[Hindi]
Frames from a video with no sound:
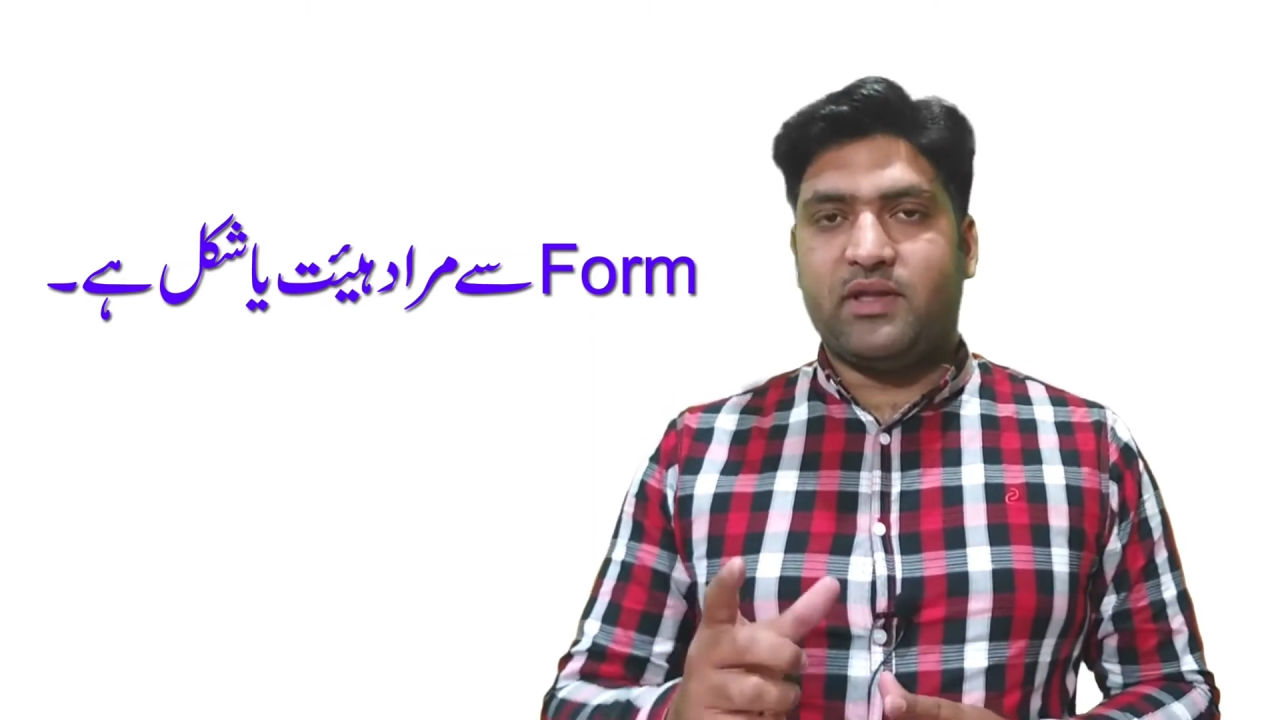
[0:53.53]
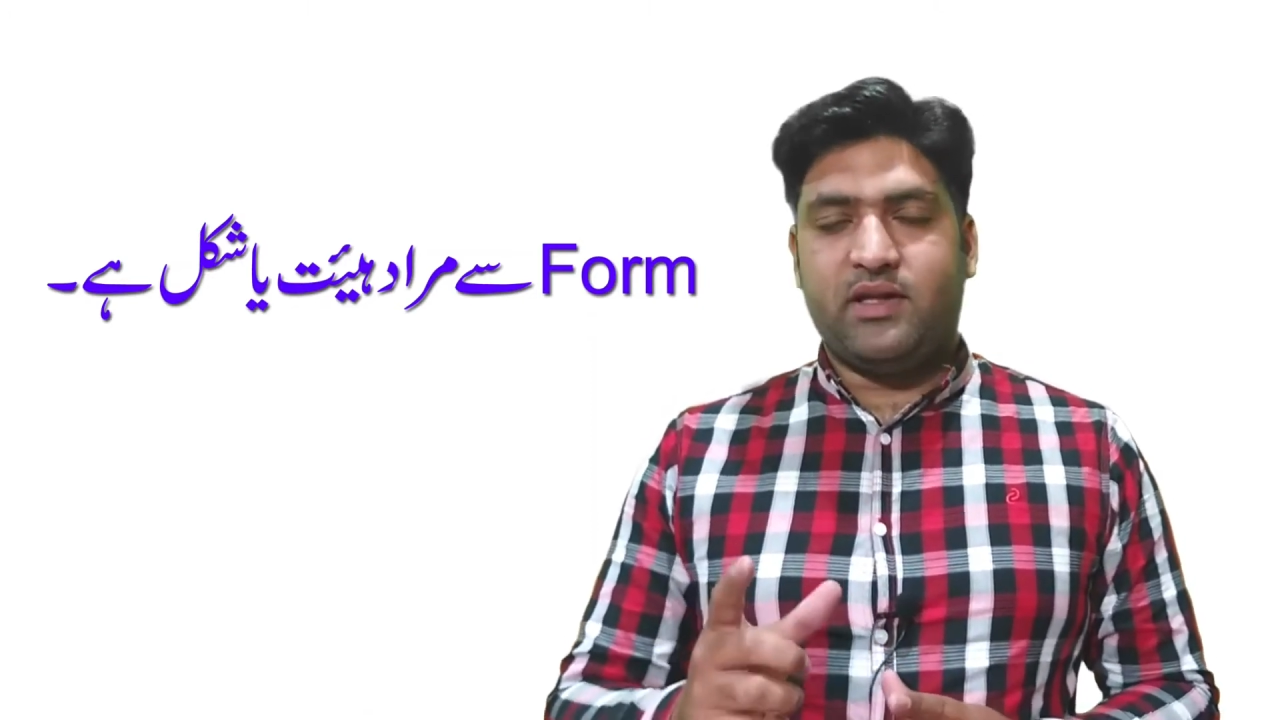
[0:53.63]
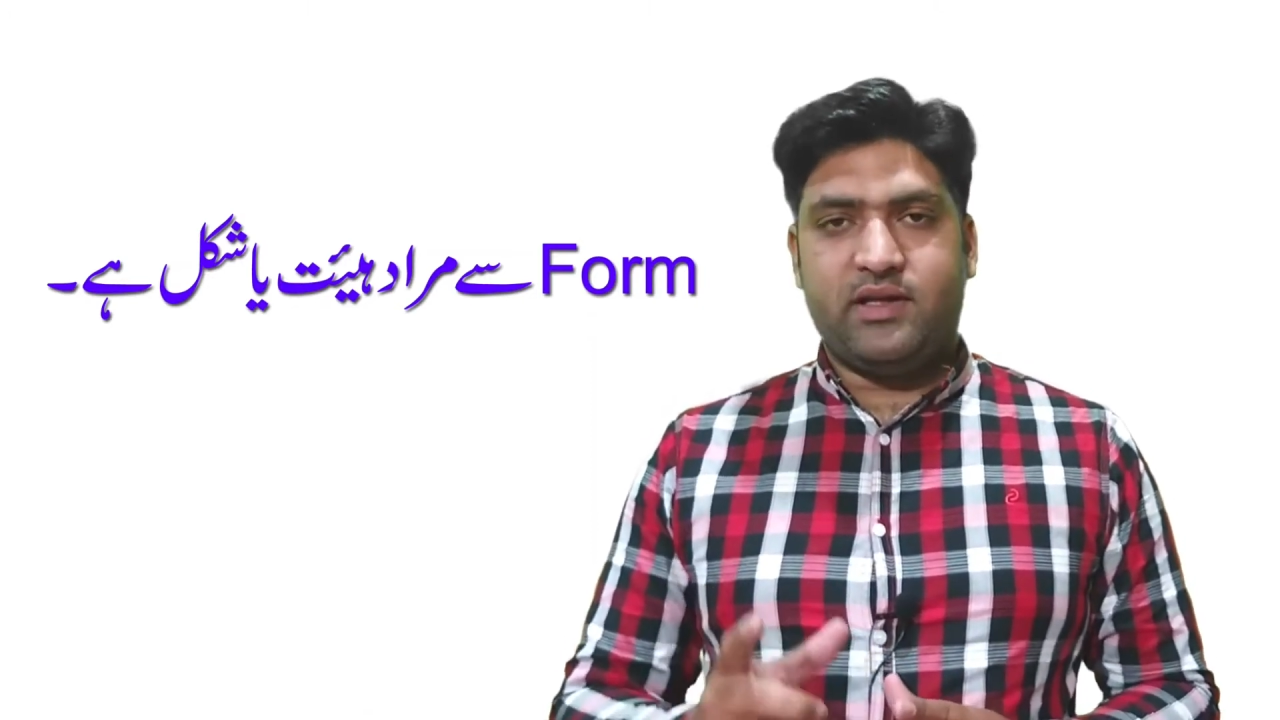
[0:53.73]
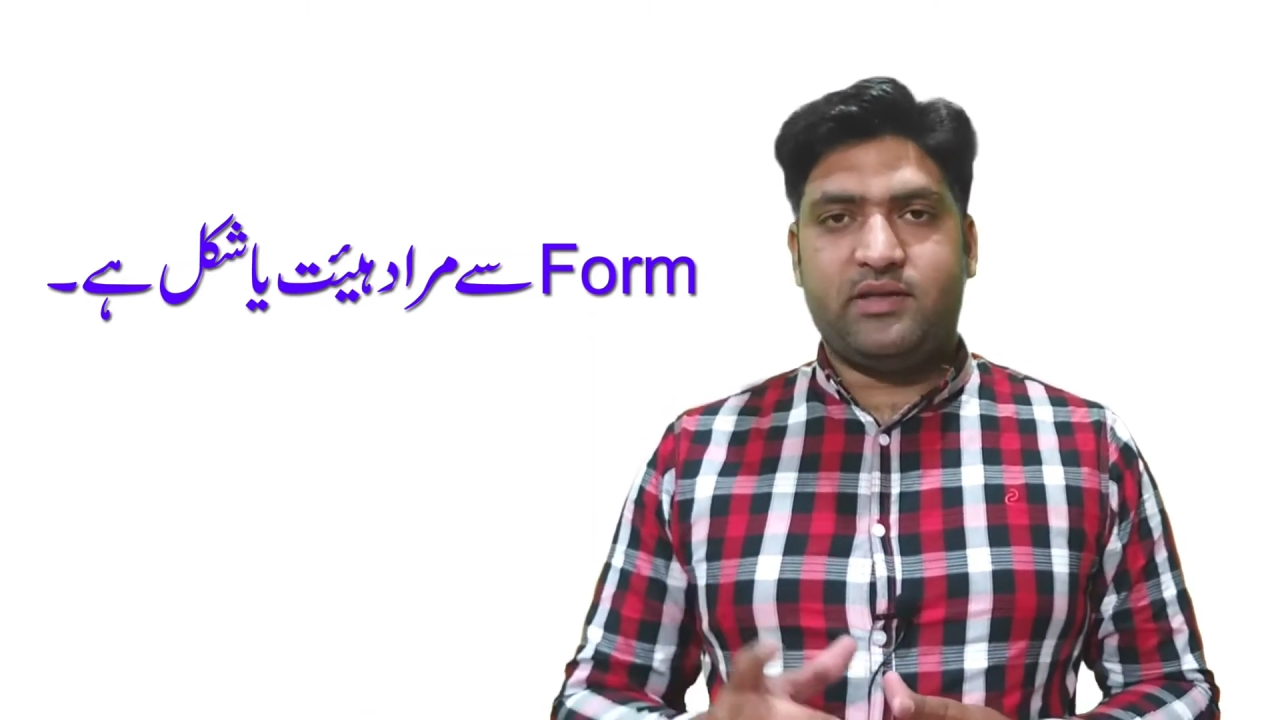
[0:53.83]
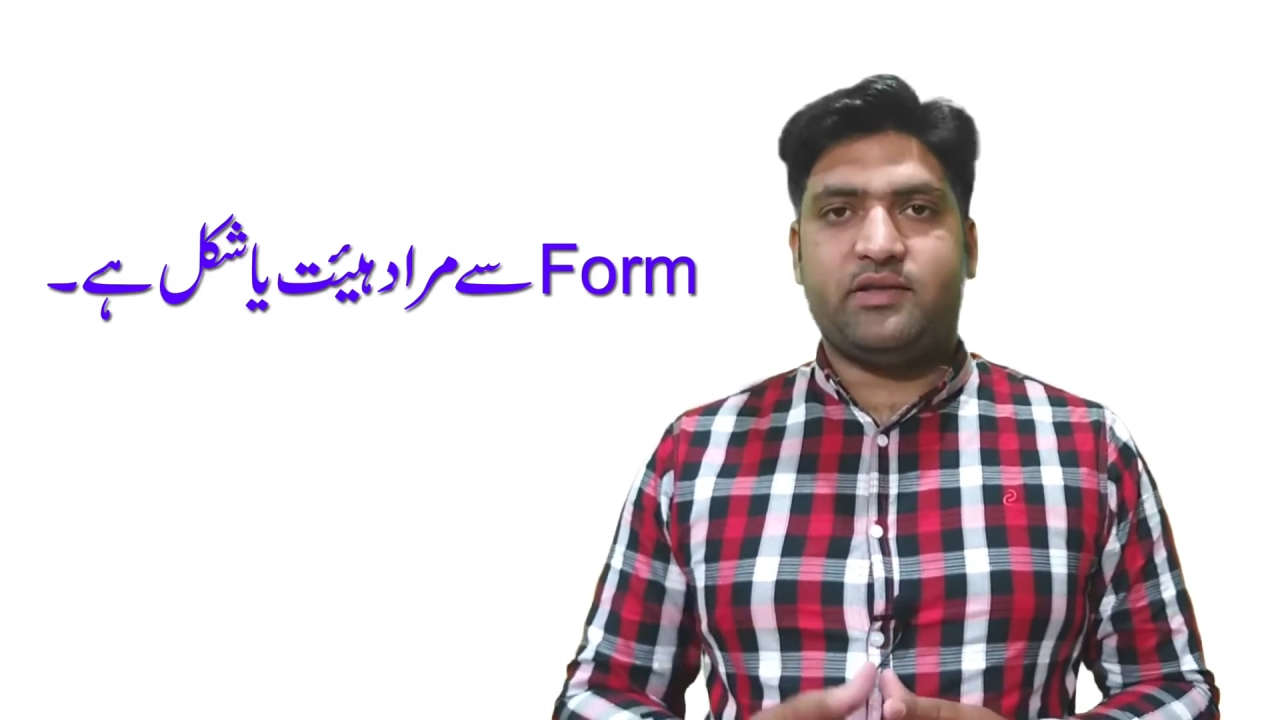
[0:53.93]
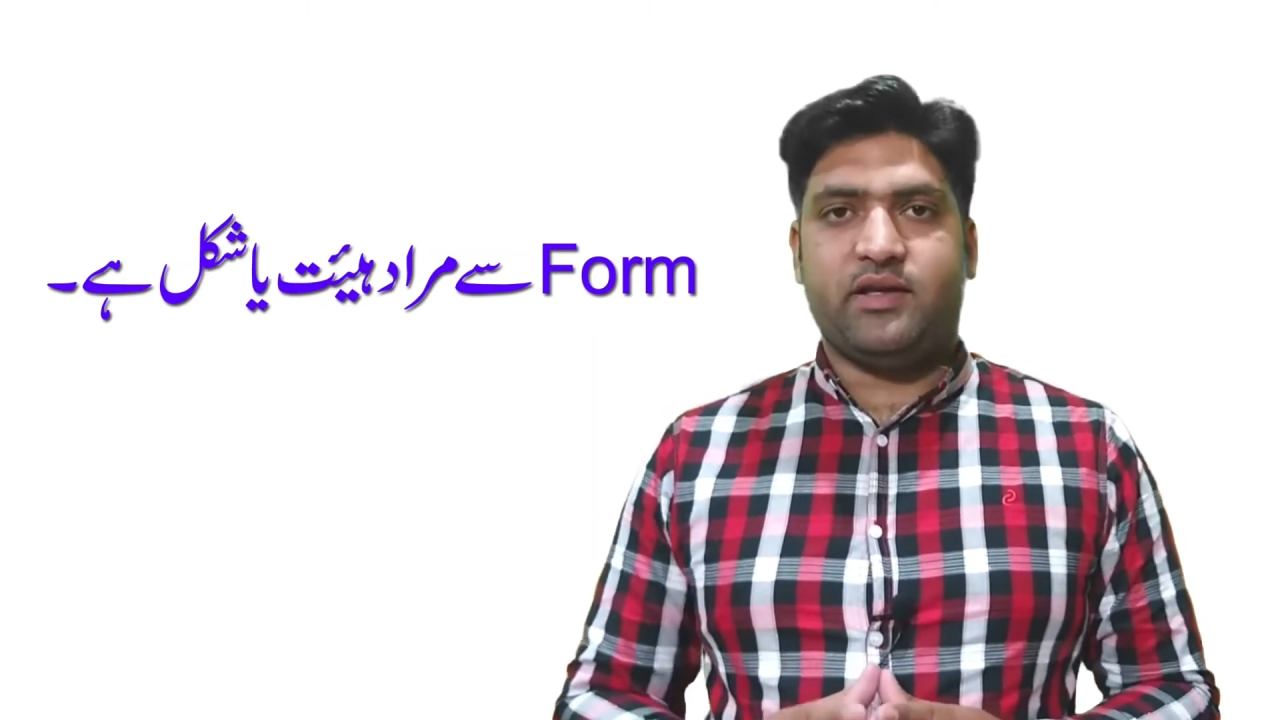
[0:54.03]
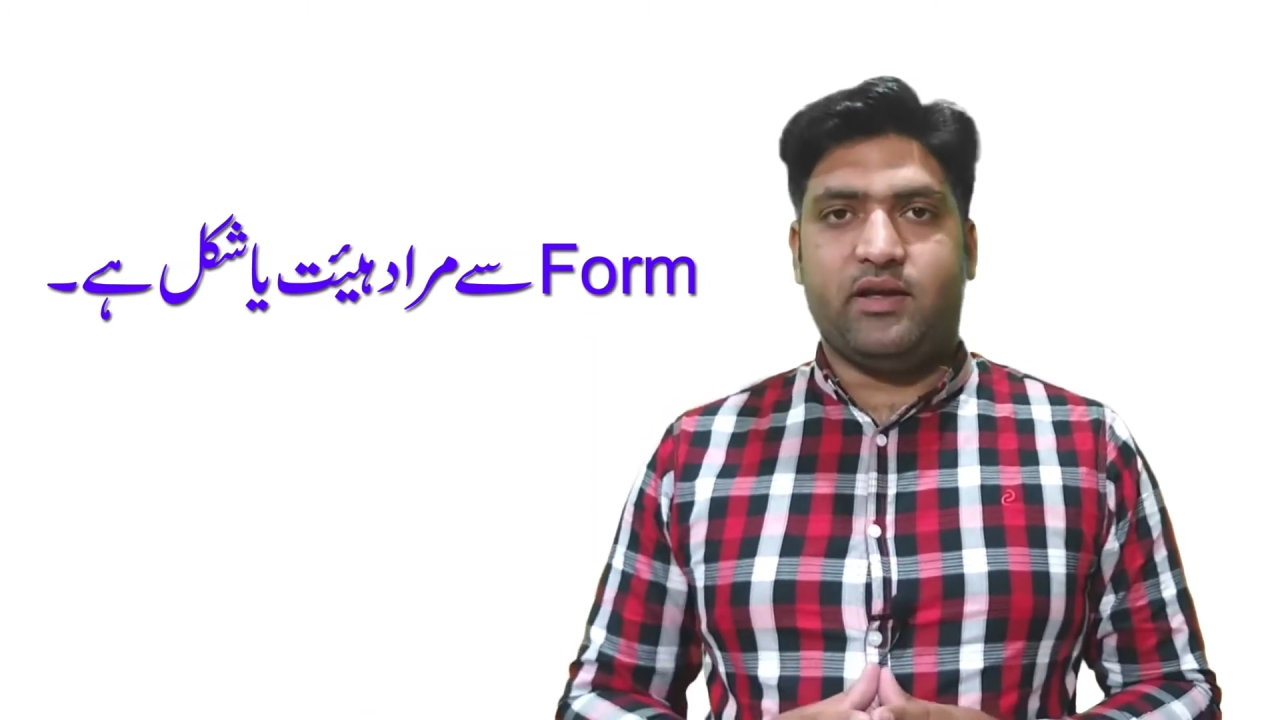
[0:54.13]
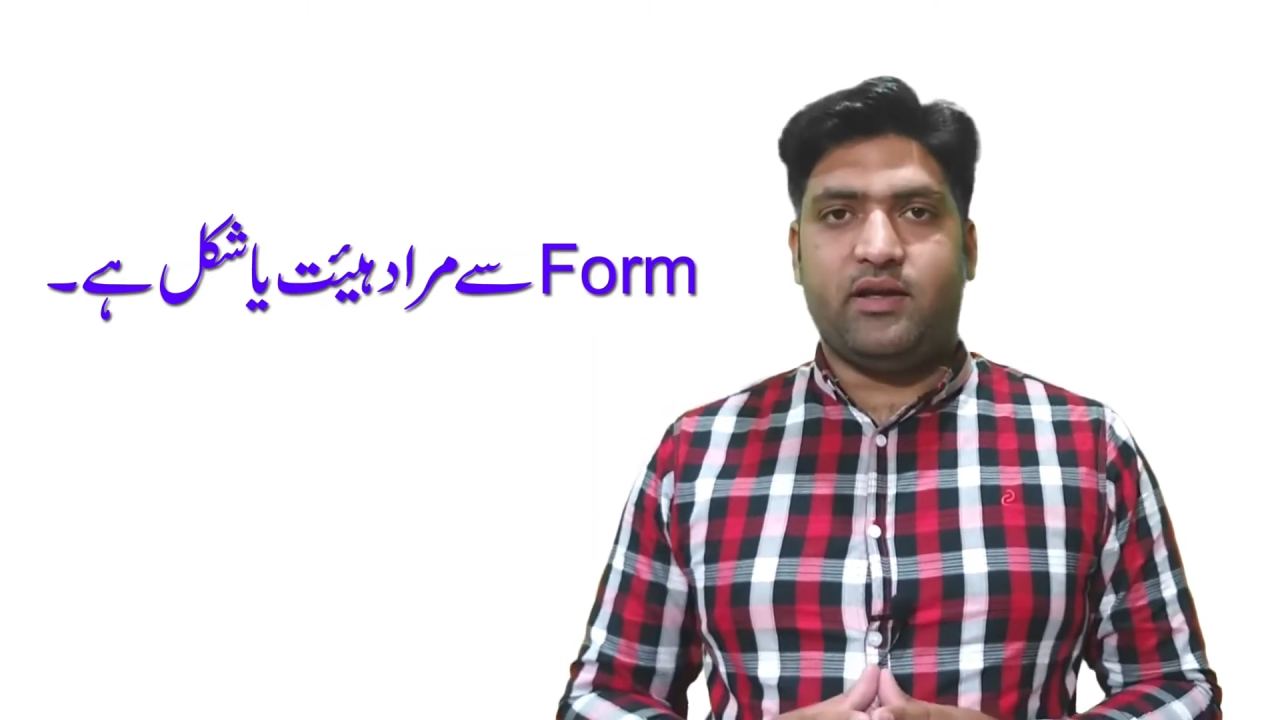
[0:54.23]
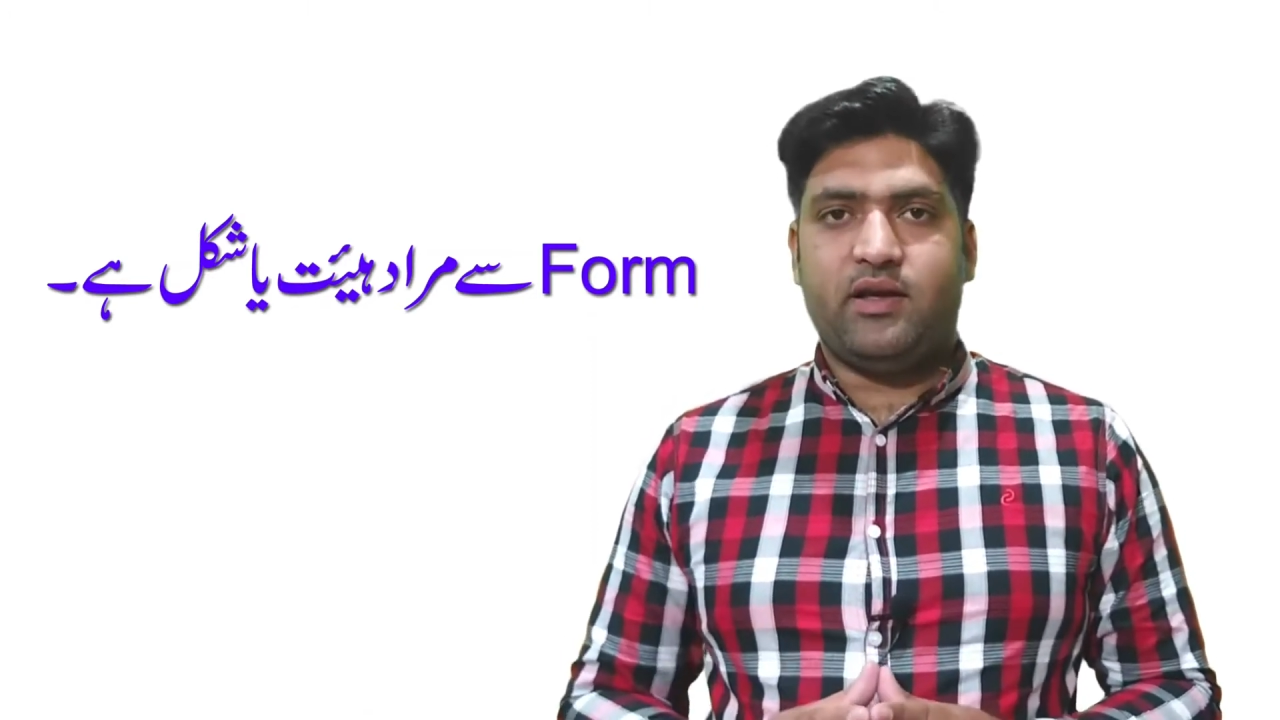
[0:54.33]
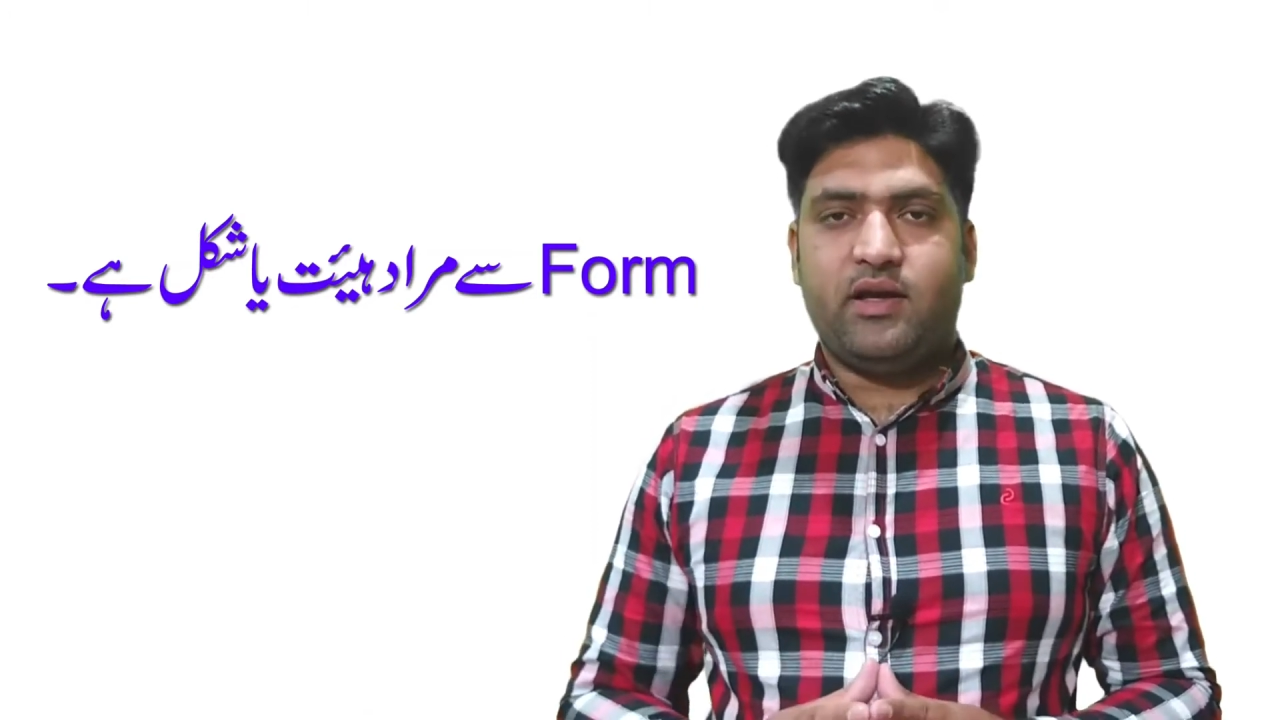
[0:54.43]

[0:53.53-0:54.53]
बदलने से